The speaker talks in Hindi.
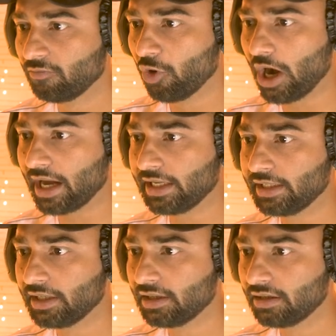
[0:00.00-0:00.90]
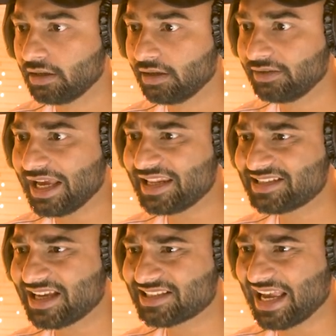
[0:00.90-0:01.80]
वो आ गई यार
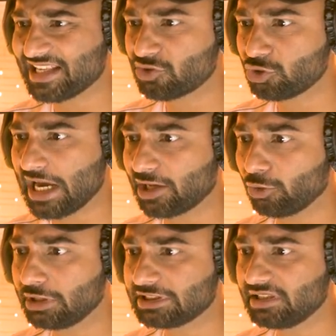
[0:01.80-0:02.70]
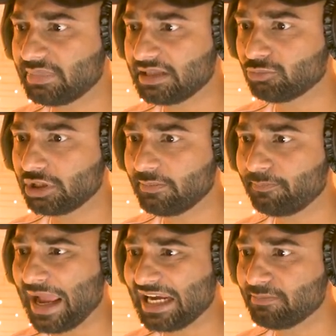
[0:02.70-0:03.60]
इसका साइज तो चेक करो इतनी बड़ी मुर्गी
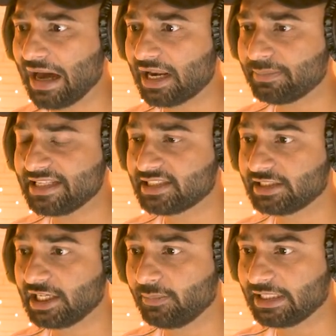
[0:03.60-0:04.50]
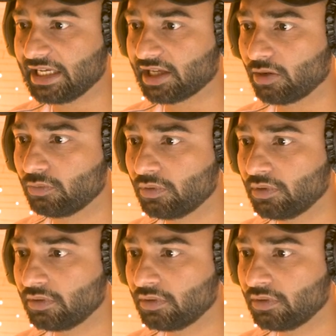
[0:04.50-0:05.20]
पहली बार अपनी जिंदगी में देख रहा हूं